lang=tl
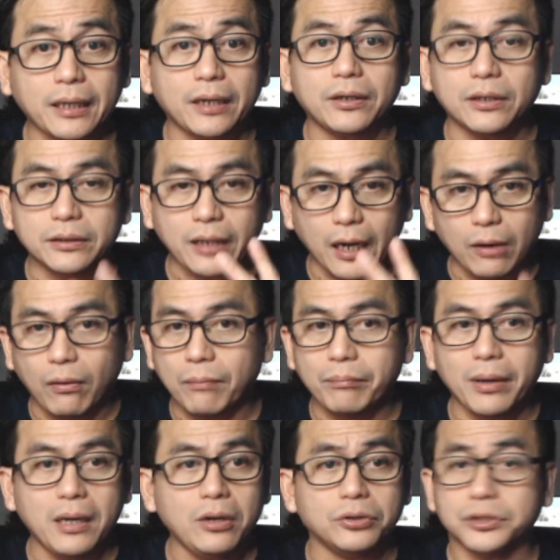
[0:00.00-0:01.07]
tayo ng 2
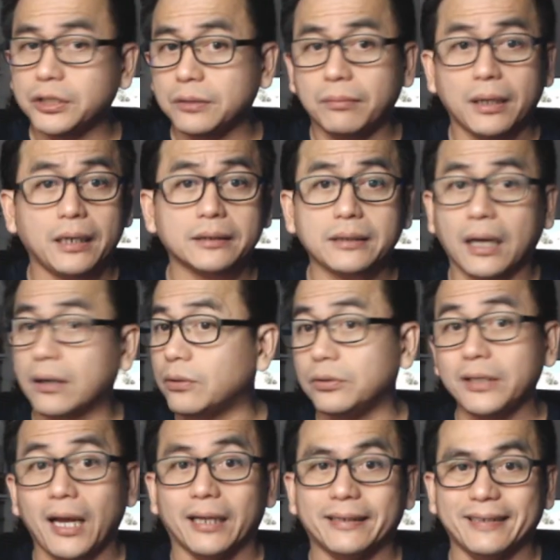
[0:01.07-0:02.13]
billion sino ba nagtago
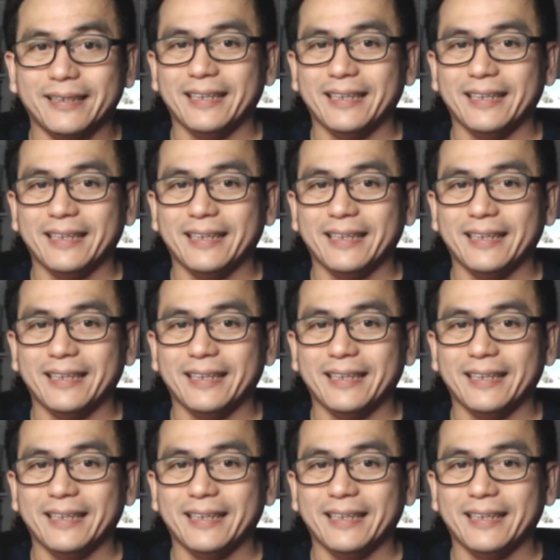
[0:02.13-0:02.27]
niyan